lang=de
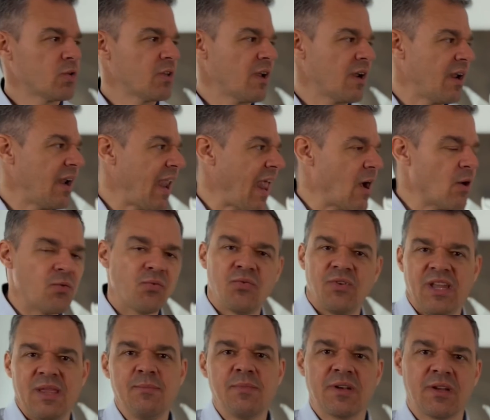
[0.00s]
Oder
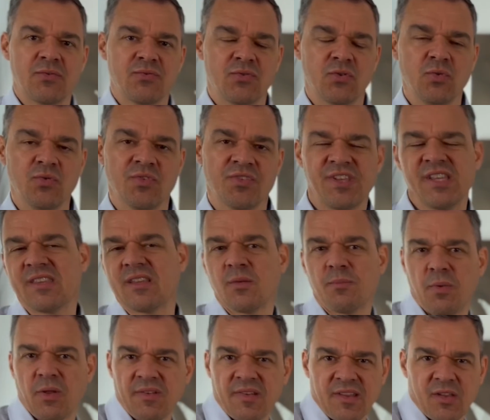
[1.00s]
laufen immer davon,
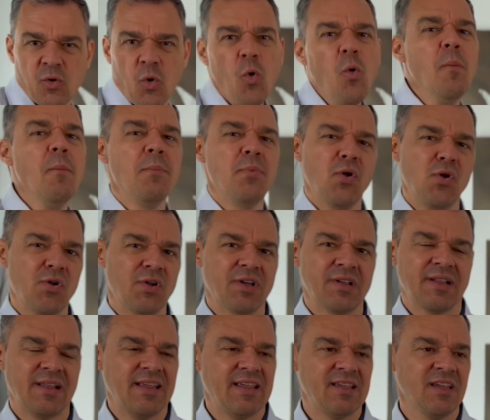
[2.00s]
sind dann plötzlich
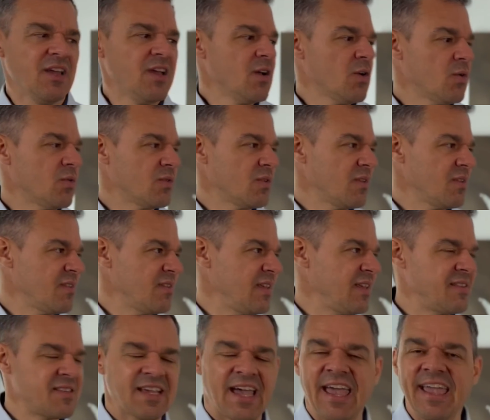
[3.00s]
unpünktlich
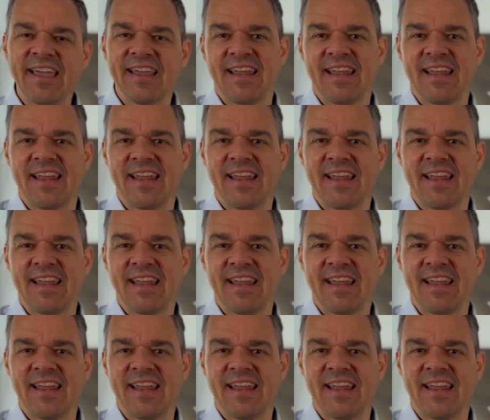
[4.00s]
und sie